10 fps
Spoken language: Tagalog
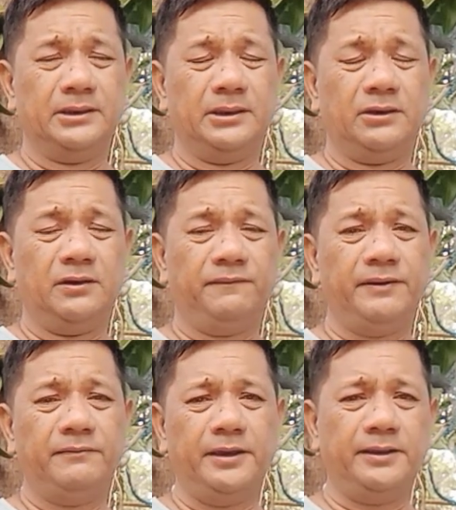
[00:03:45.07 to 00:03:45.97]
open
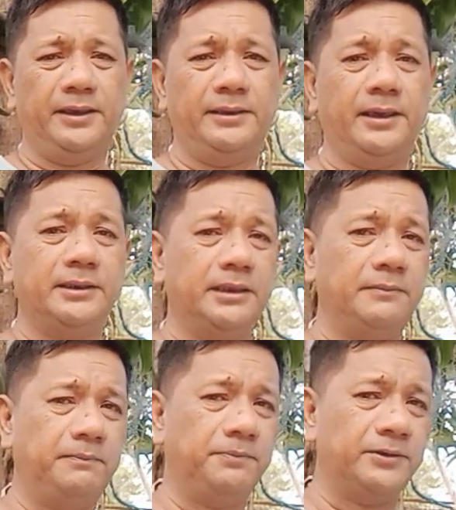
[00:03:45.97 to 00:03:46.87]
minded headed
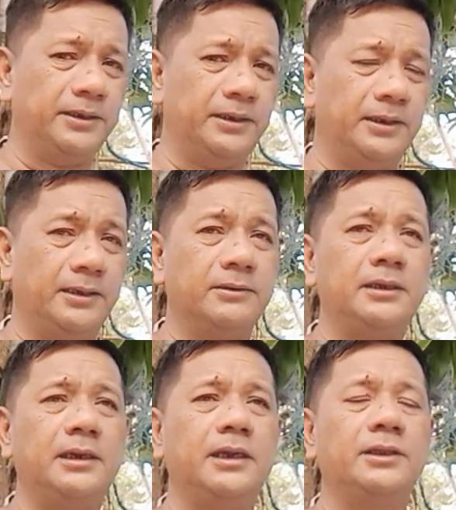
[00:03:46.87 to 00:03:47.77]
po ni ano
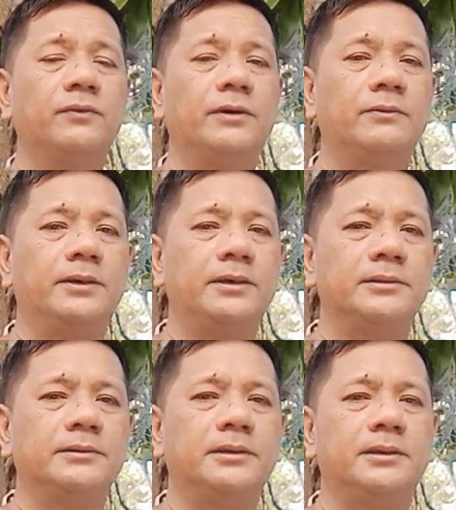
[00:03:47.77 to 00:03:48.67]
ni Lady Wakwak
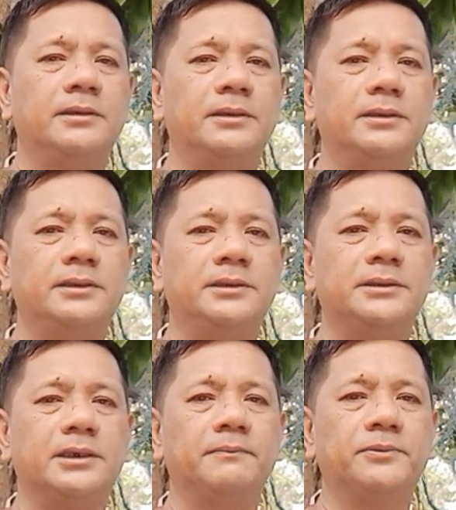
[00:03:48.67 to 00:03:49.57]

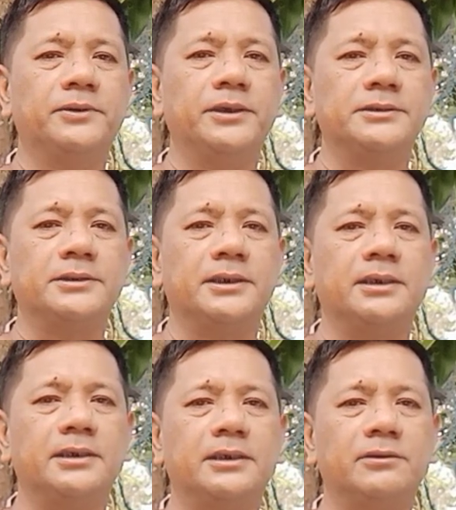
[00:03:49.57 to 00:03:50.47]
isa rin po yan sa
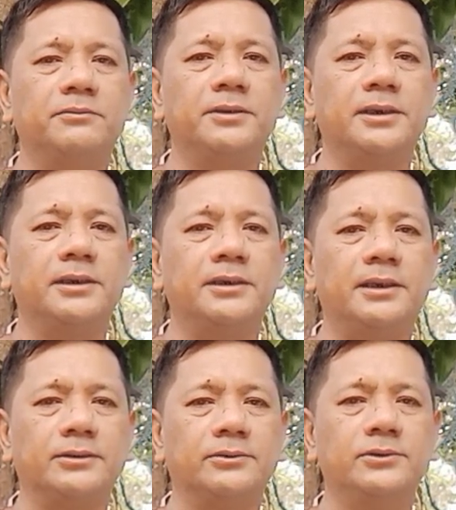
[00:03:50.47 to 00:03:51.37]
kumbaga
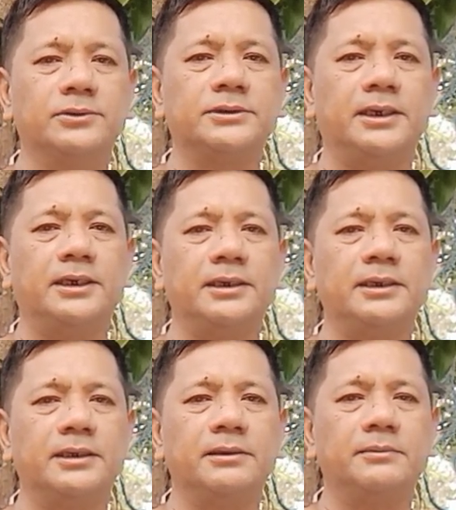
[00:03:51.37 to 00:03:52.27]
nakatulong sa atin
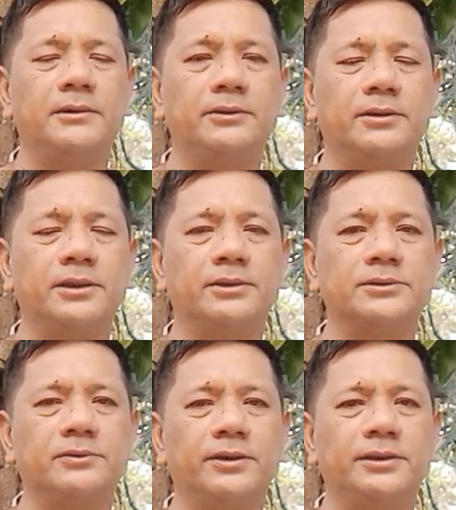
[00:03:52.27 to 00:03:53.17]
ng Enrico
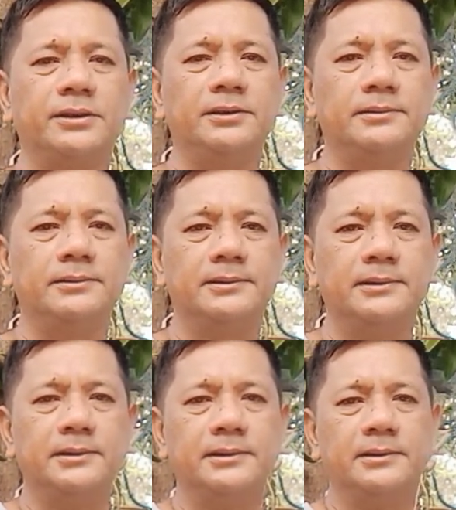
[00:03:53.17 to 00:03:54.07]
Sawaiti
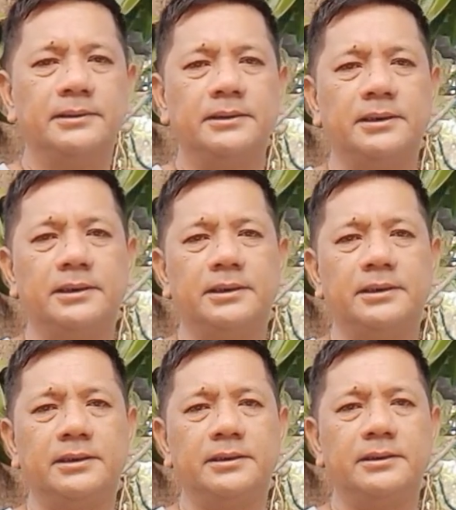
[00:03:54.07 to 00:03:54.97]
ah
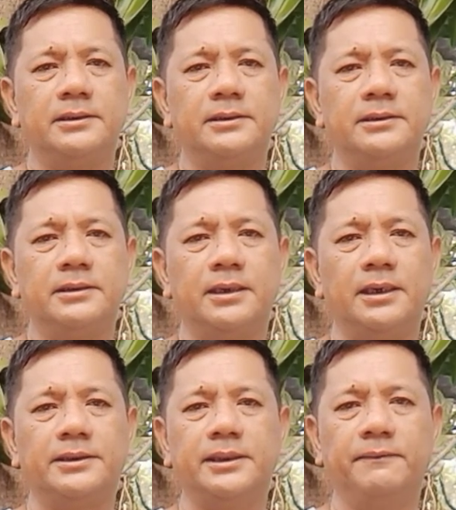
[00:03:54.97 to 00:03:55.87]
uh,
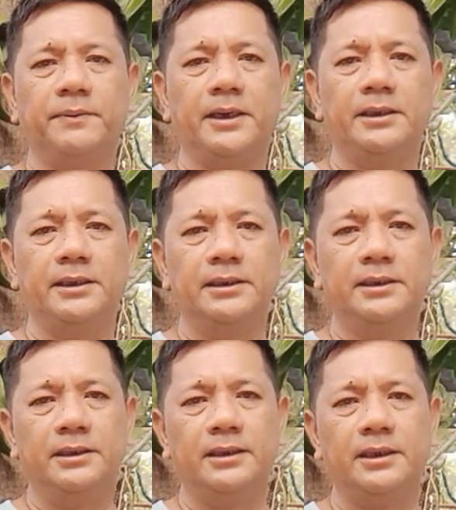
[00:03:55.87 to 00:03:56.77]
Kalakipay,
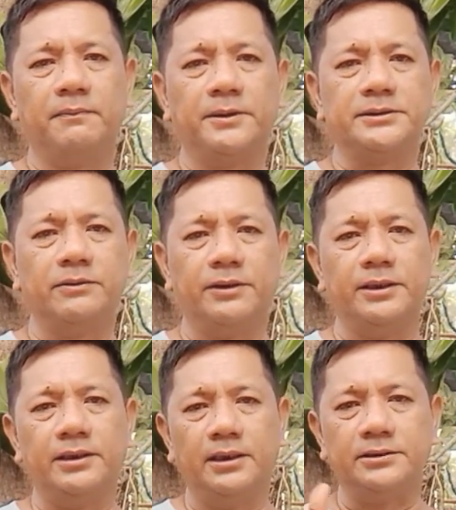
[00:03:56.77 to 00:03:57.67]
ala
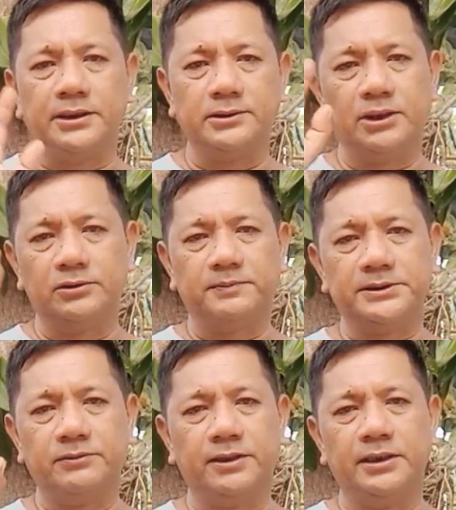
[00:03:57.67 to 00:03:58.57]
Pasaway. Shoutout
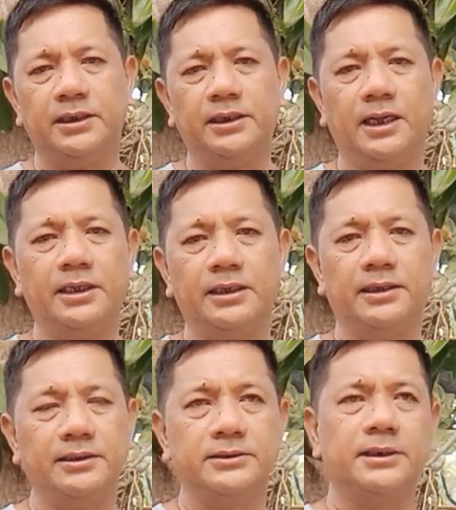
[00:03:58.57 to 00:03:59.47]
Pasaway, lagi
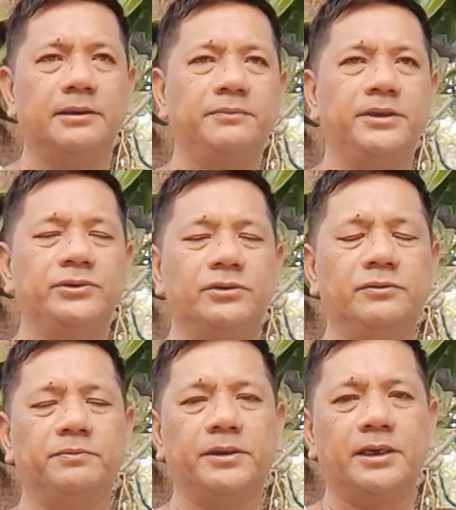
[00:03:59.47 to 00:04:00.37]
kang sa video
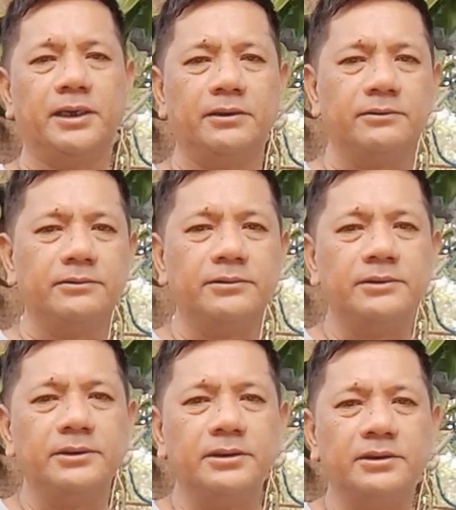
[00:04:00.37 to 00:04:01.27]
pagka yung
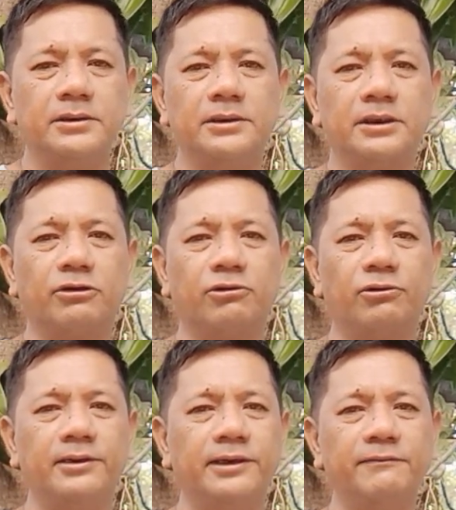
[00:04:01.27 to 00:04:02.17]

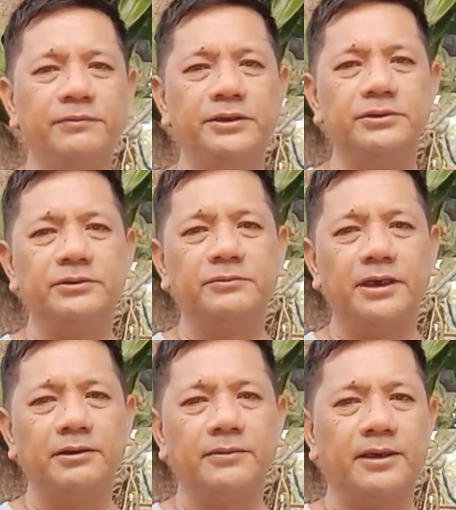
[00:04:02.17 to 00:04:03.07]
nagro-roll na yung video ko.
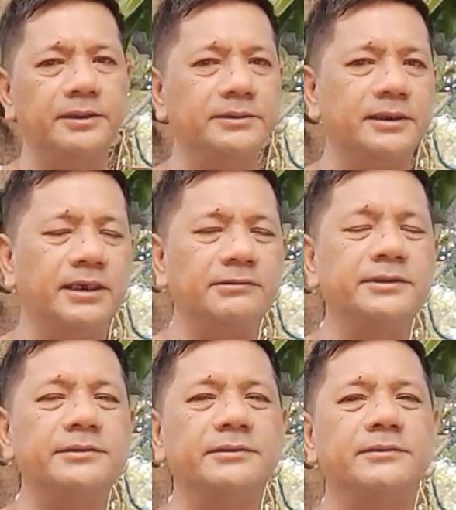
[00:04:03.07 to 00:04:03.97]
Maraming maraming
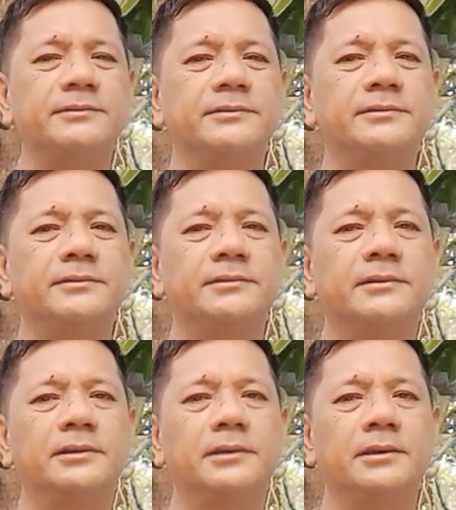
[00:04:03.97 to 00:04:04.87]
salamat.
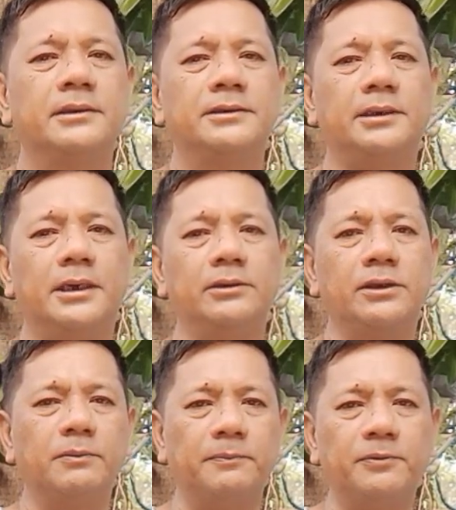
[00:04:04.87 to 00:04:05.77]
Saka yung
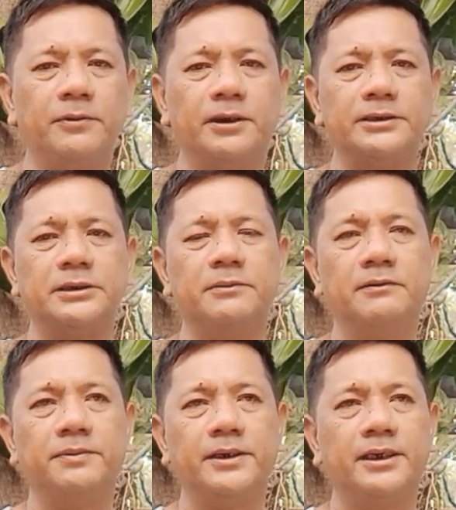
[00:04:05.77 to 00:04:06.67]
iba pong mga
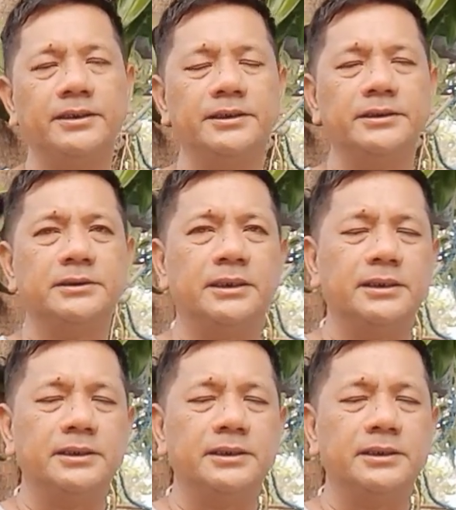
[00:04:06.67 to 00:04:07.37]
kasamahan pa natin dyan sa